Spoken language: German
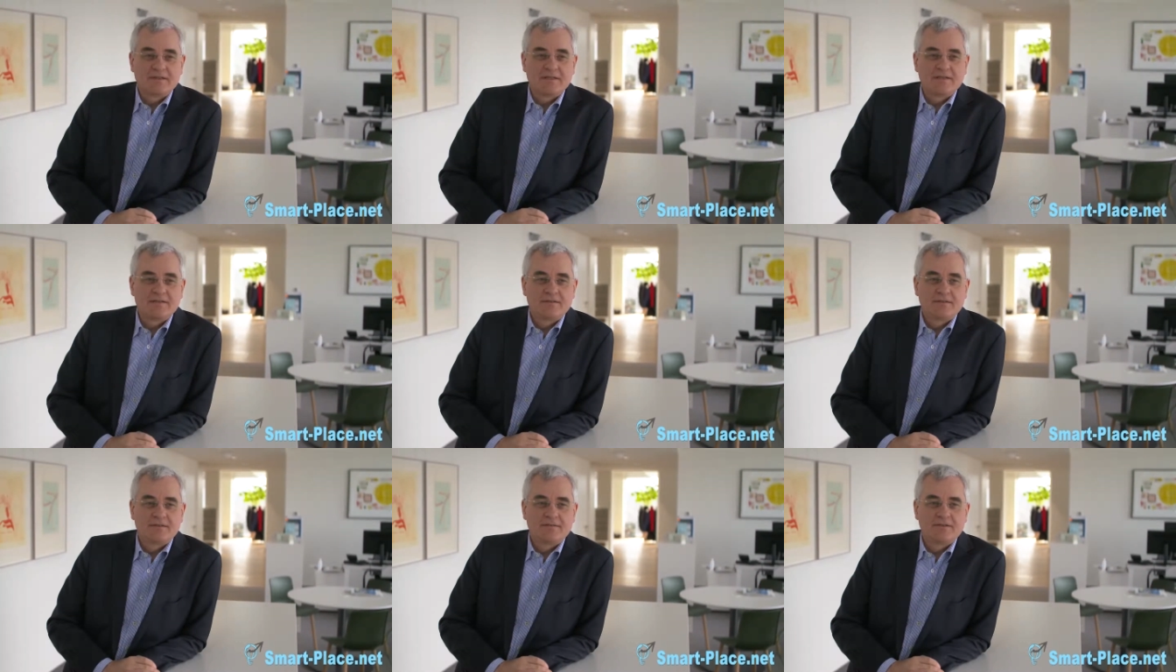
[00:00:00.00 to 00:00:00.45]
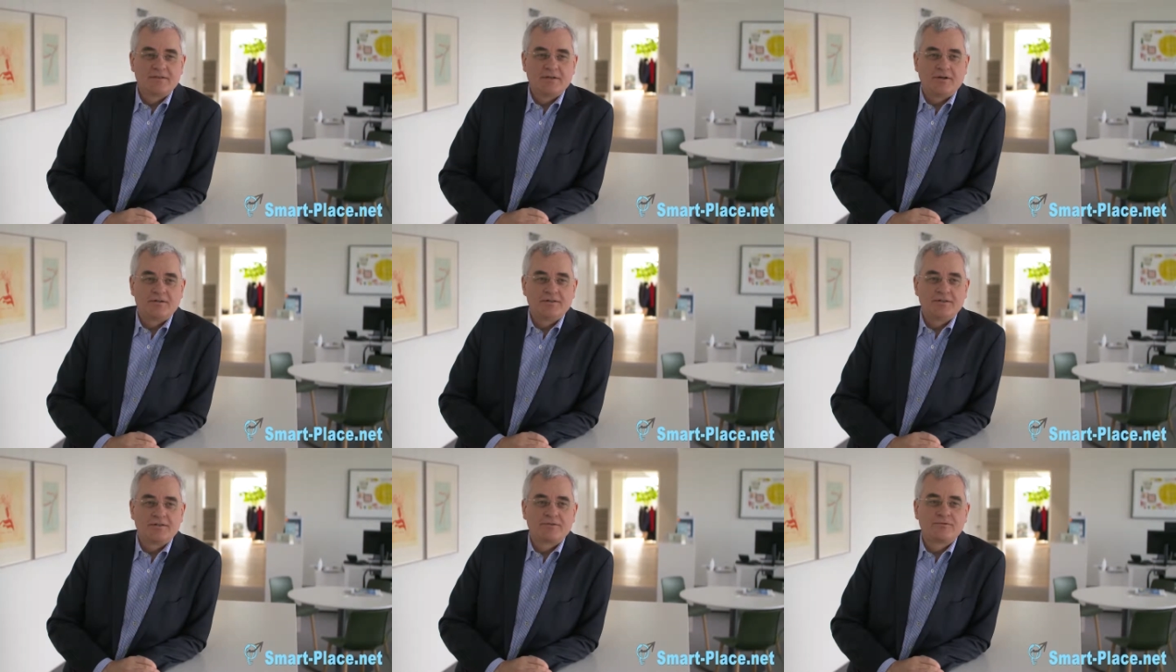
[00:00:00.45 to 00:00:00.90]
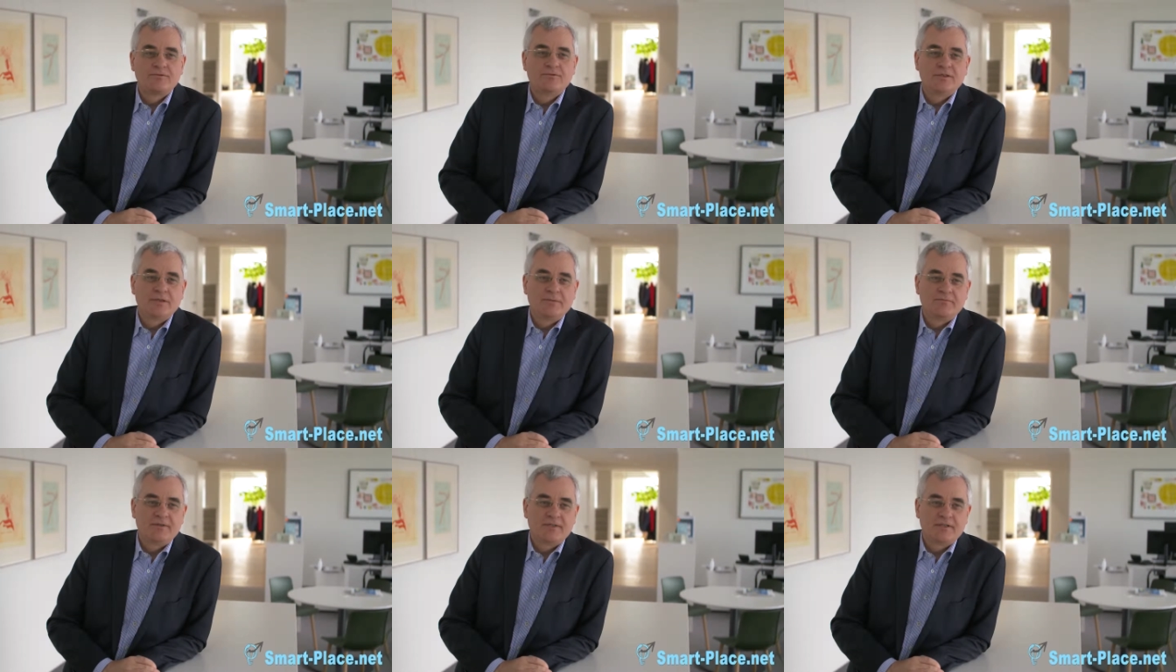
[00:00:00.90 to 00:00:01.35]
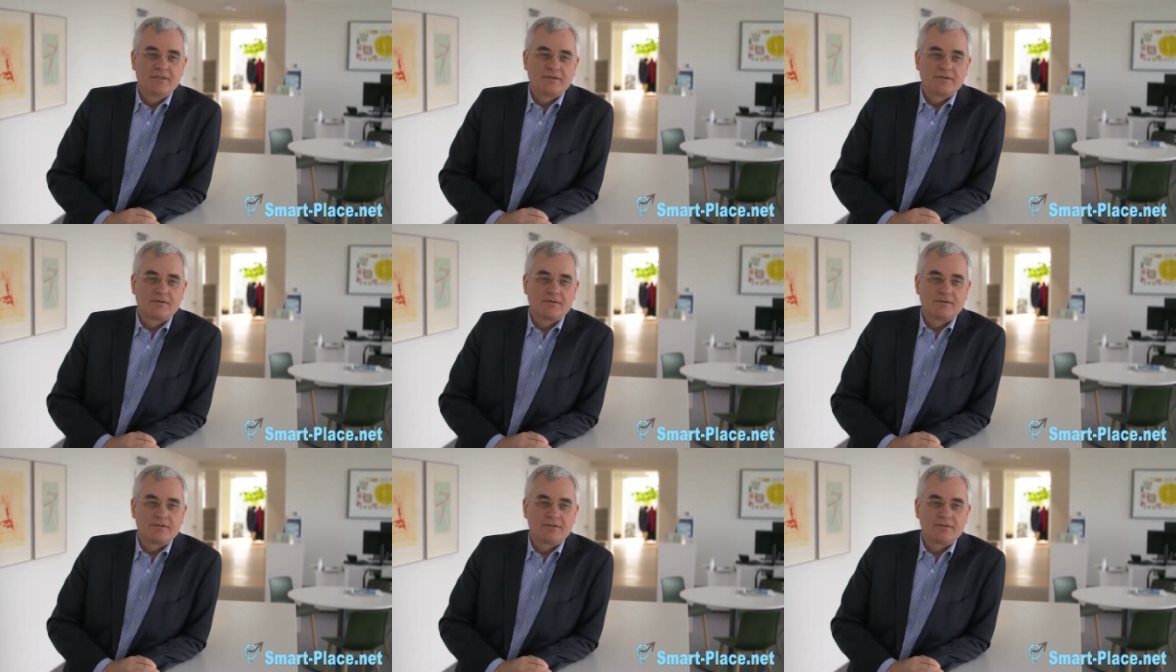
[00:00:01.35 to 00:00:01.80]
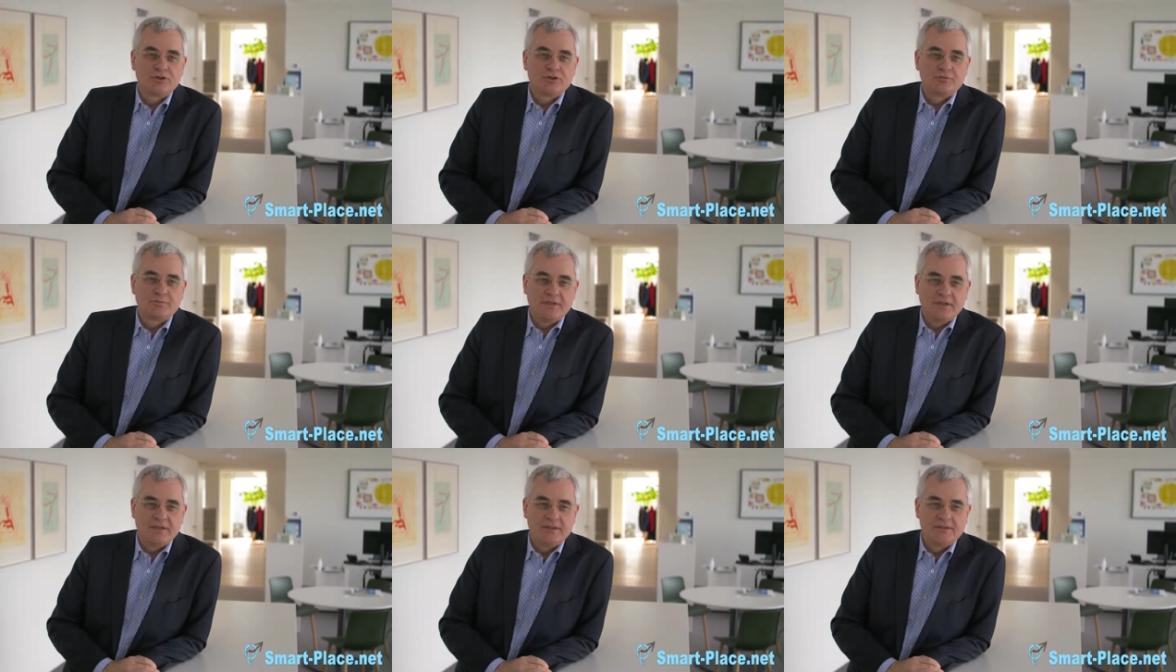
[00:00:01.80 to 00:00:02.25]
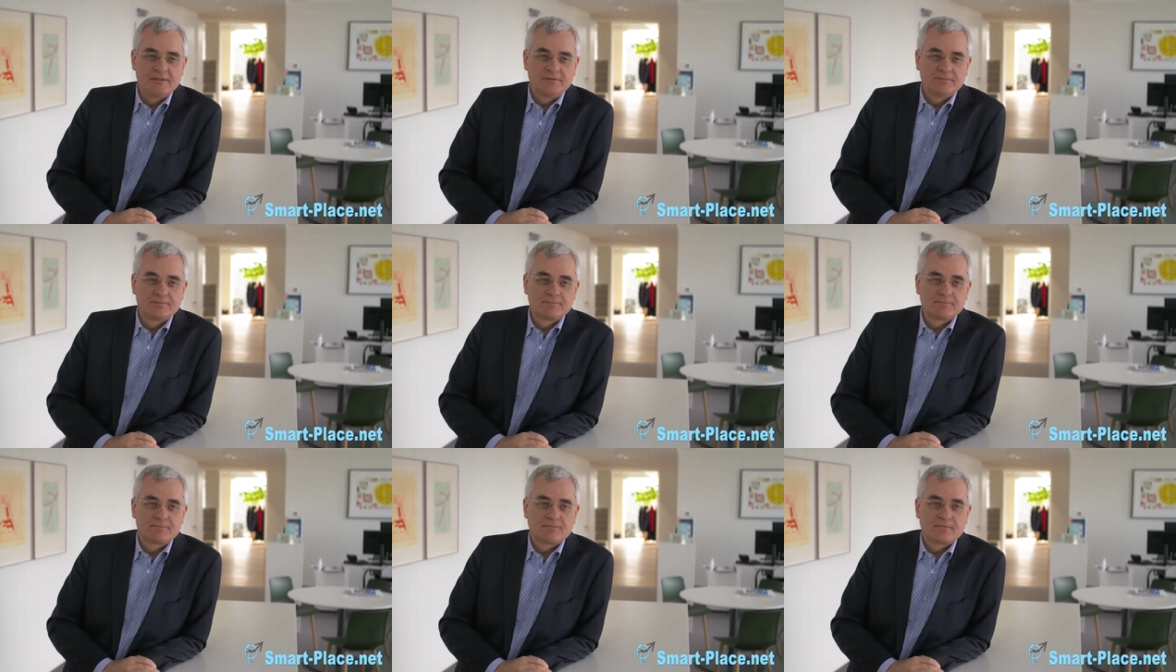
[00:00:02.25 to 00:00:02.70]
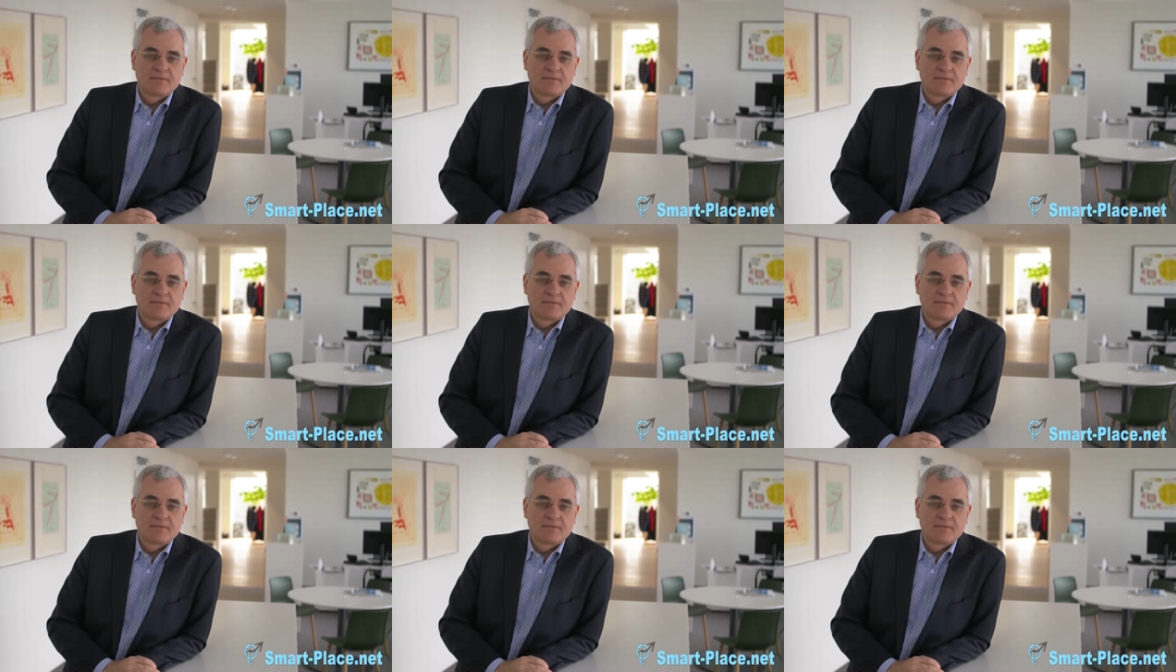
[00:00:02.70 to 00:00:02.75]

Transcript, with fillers: wichtige und wird auch eine zunehmend wichtige Rolle spielen.